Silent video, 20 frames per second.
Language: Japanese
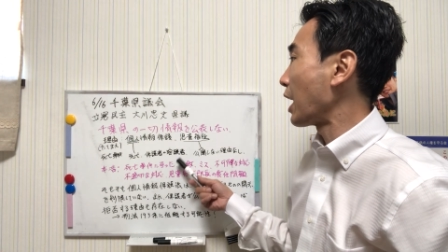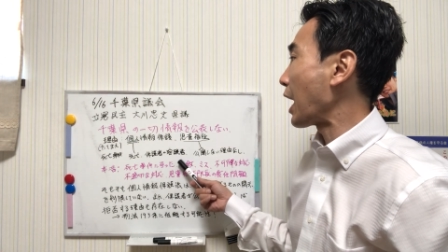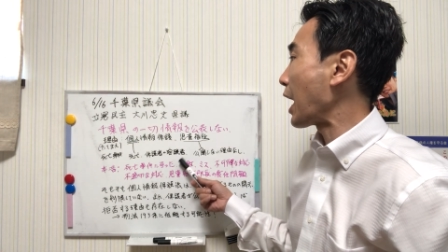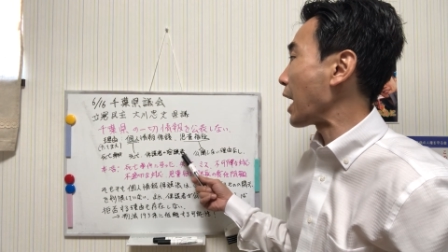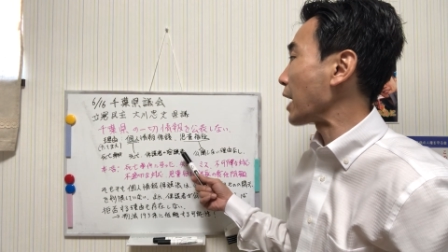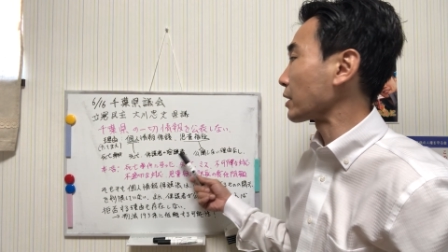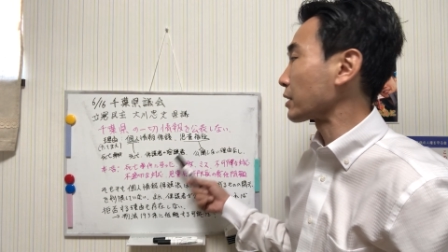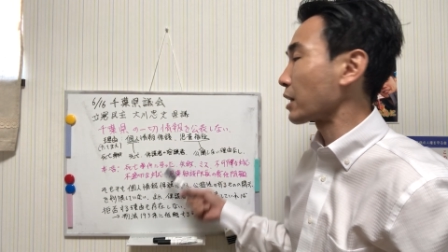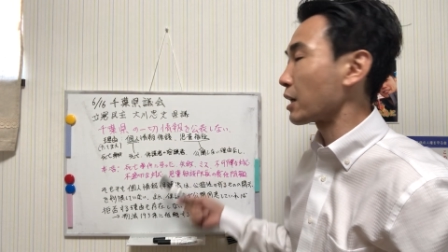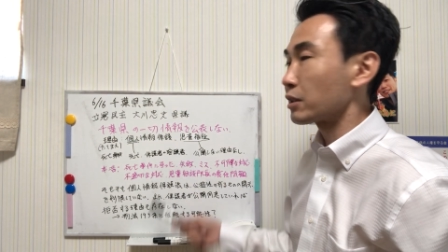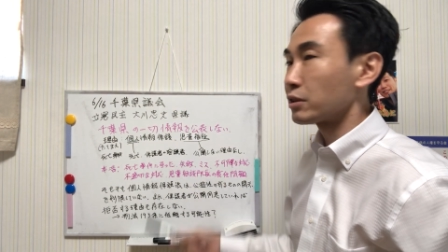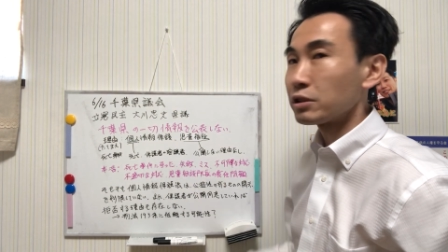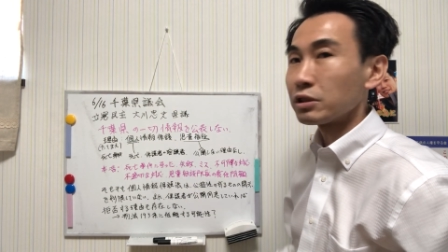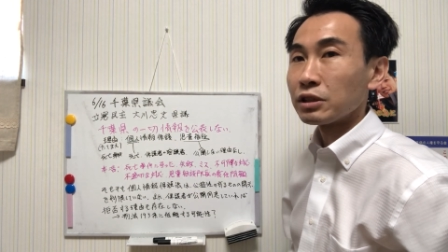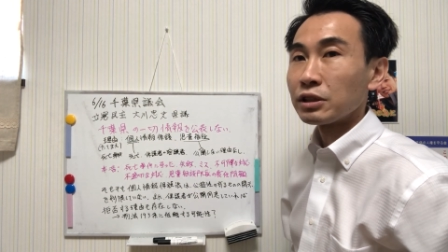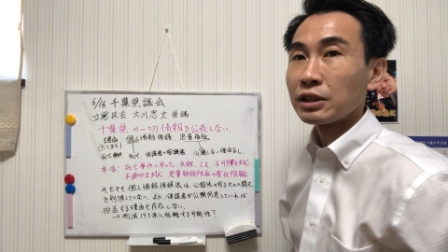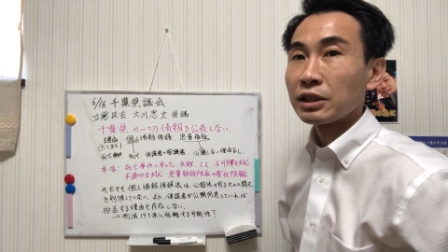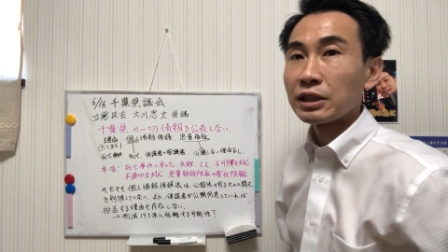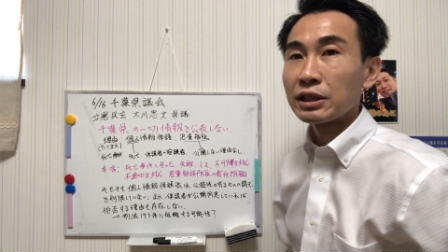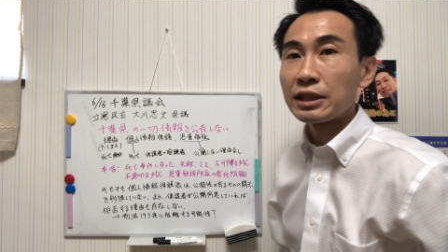あた
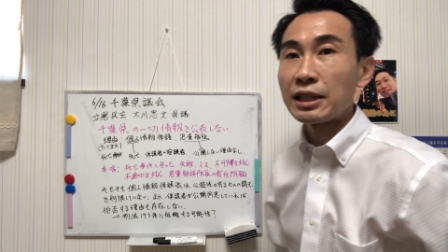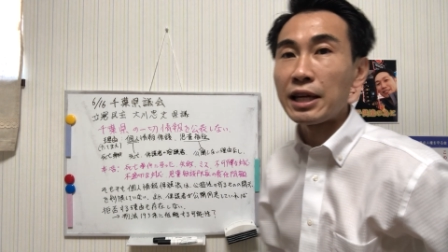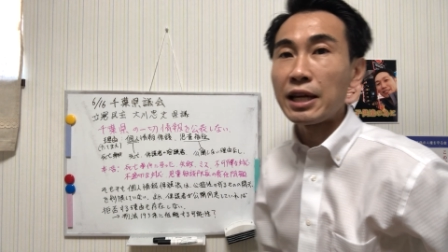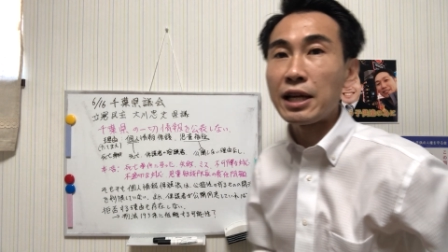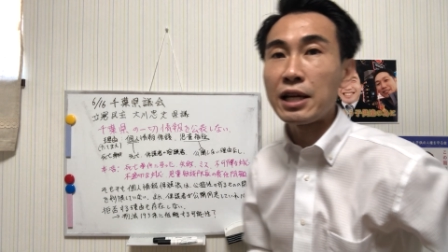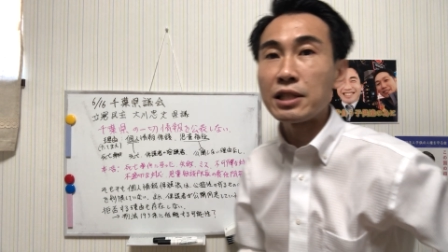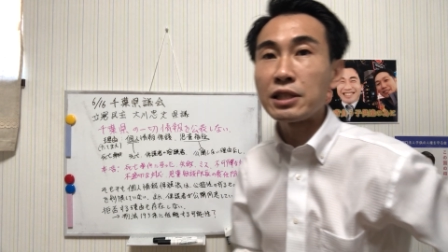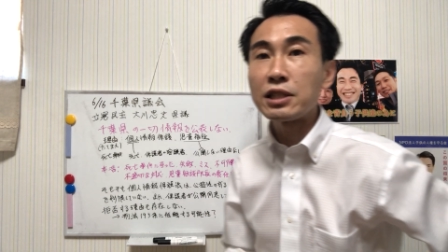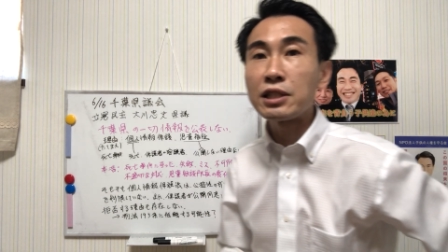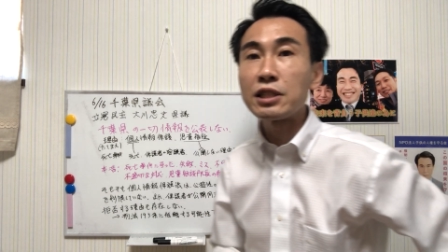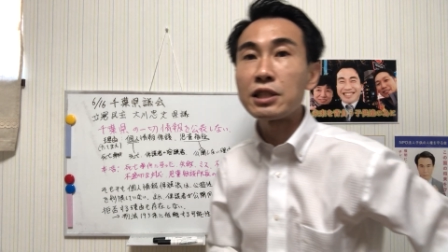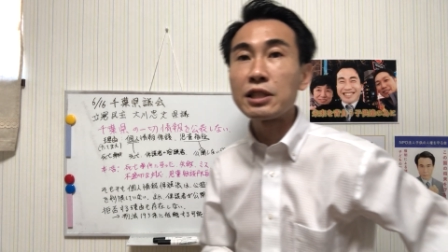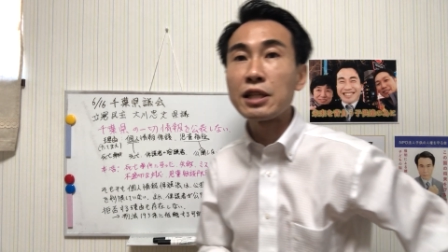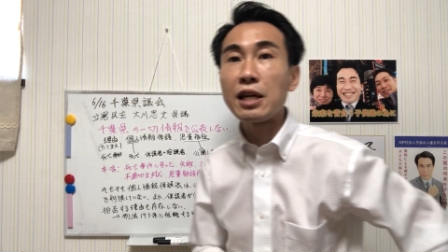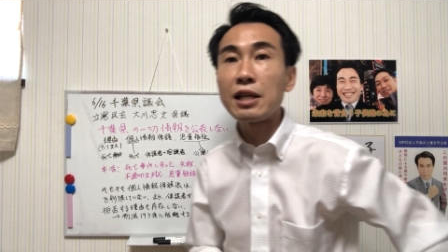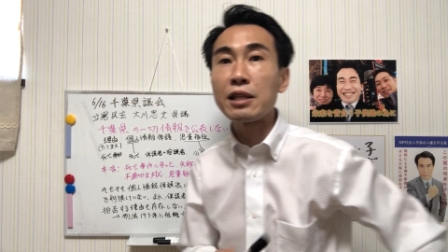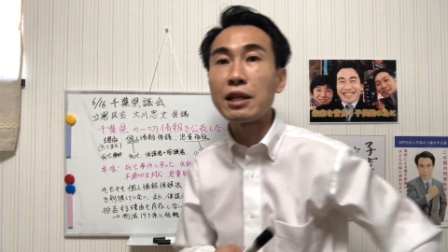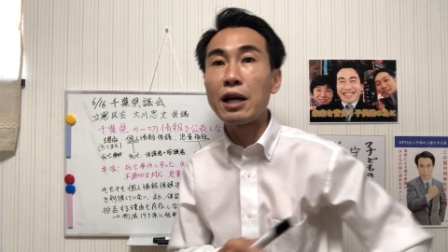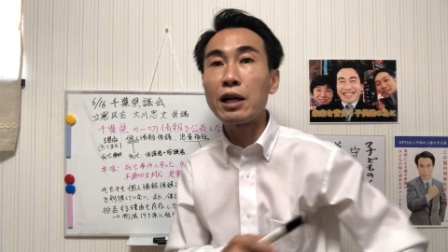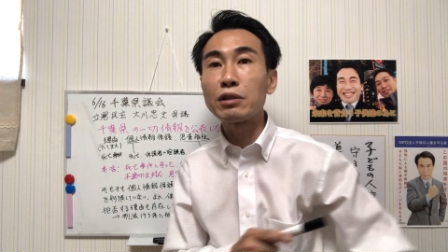る刑事事
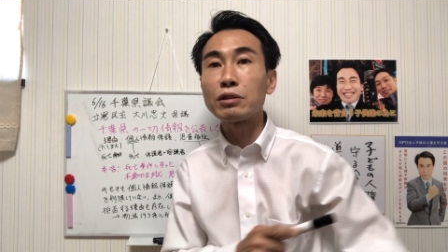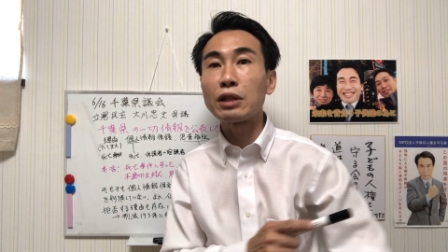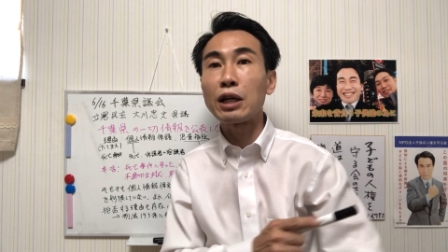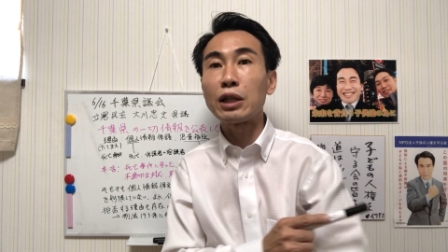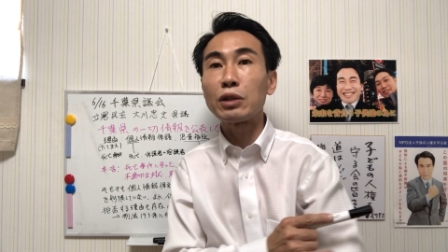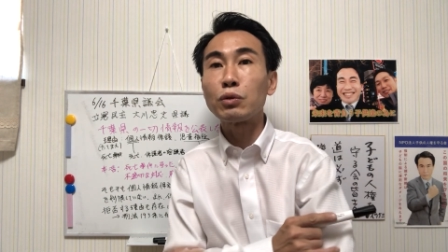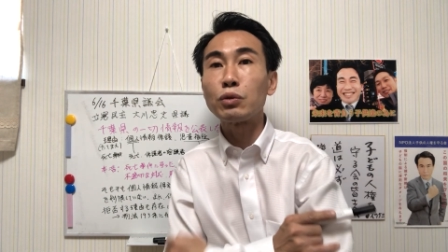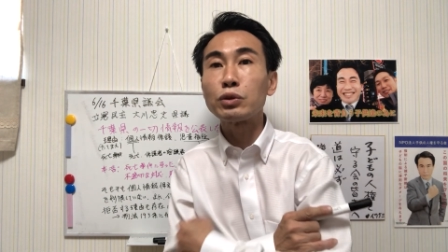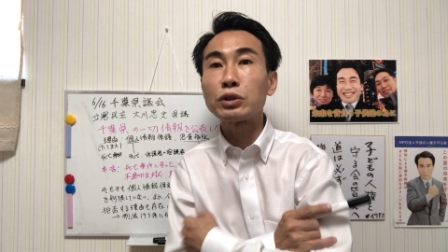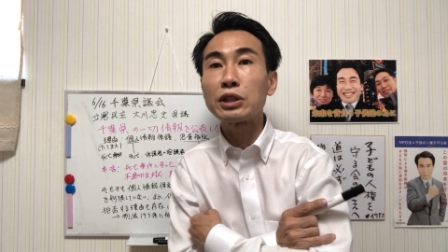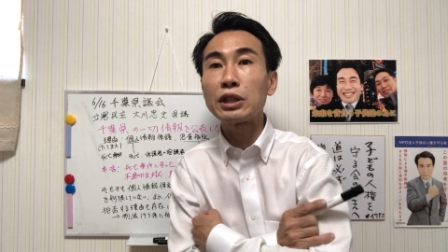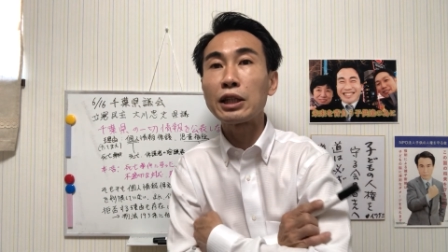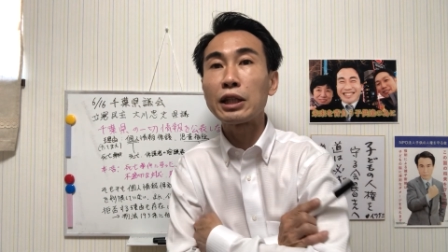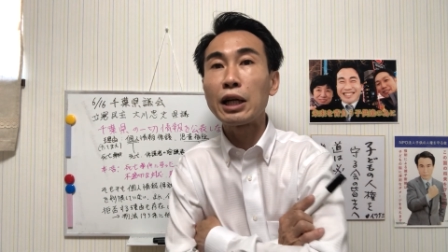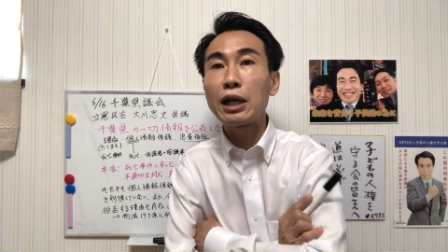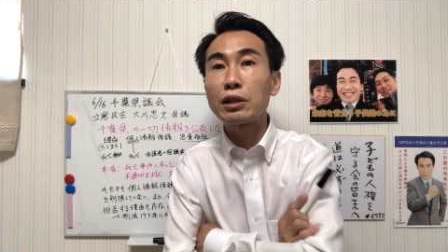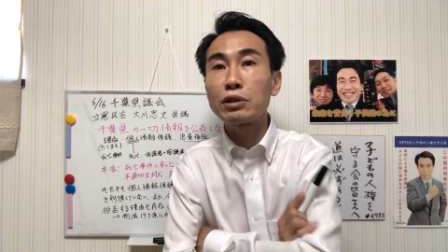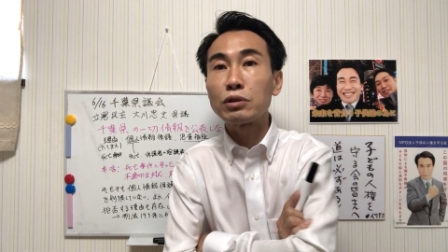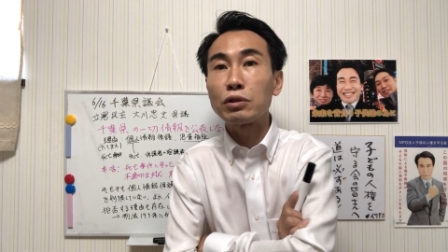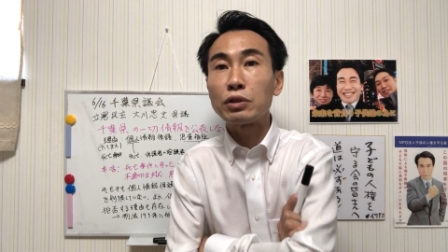件である可能性
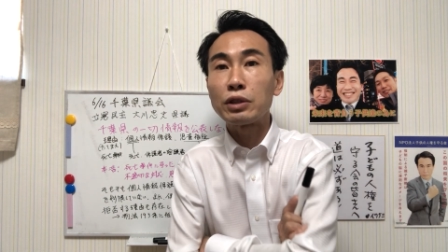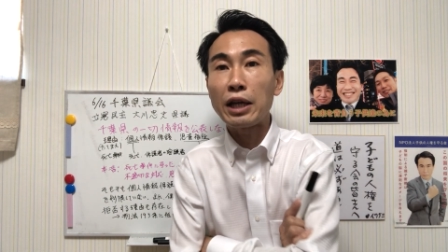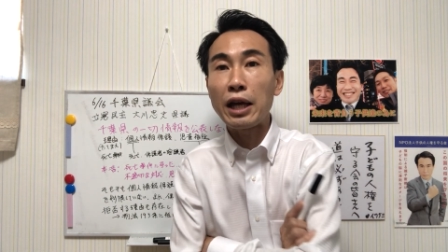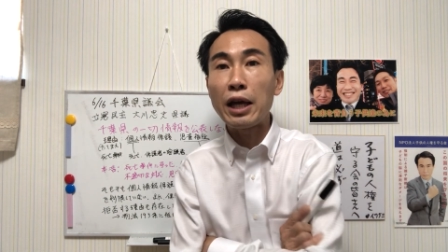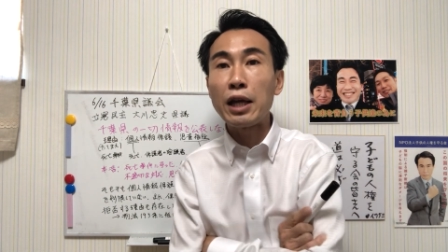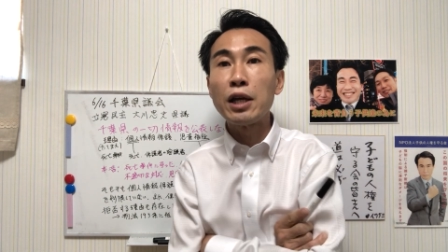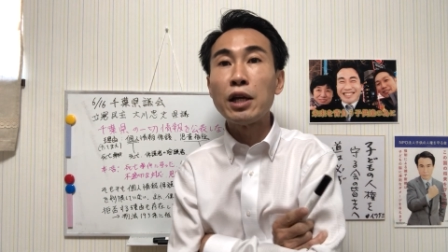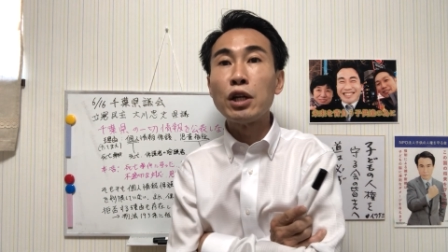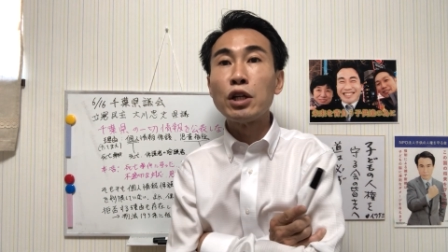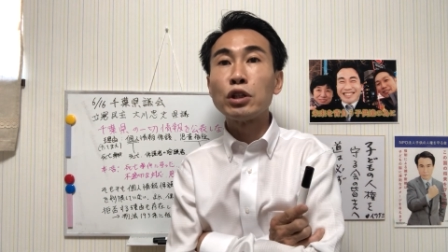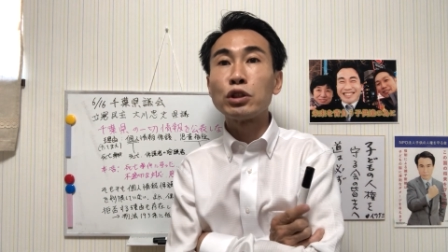があるので